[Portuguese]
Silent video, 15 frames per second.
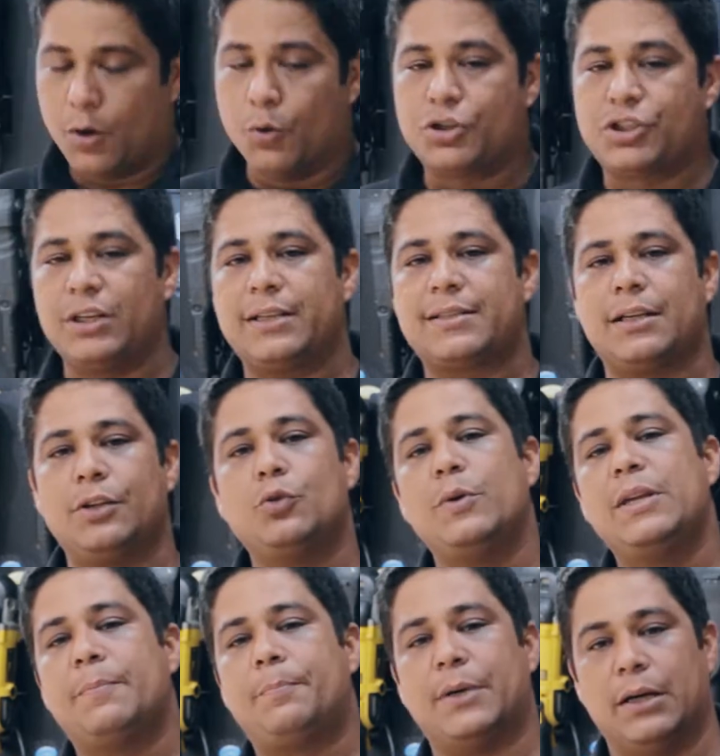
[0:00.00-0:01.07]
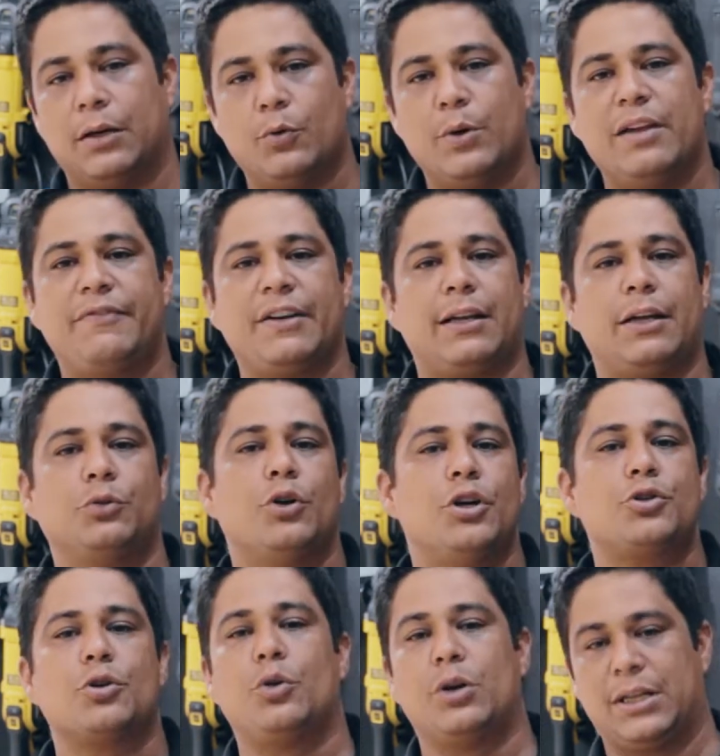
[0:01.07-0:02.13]
Utilizando o IPA, o revelador
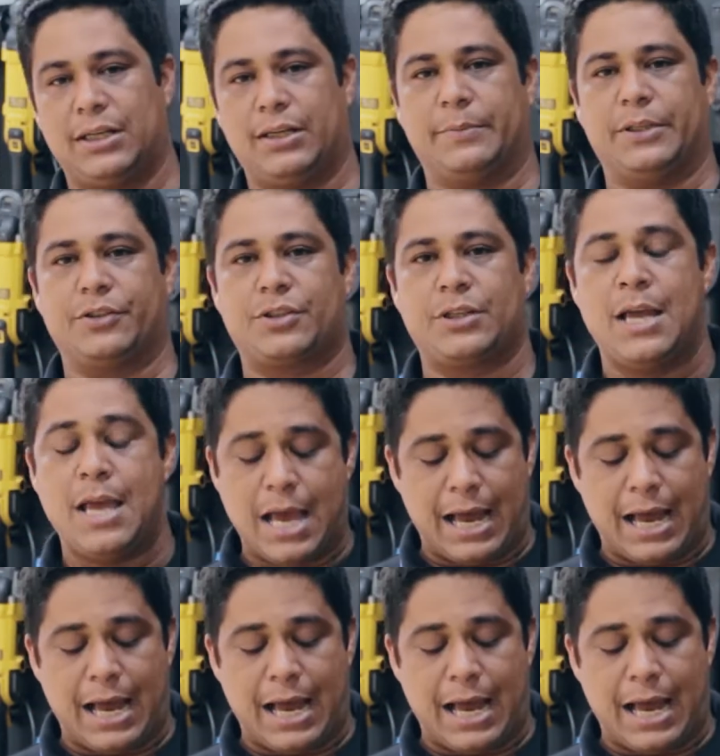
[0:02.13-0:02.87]
de hologramas.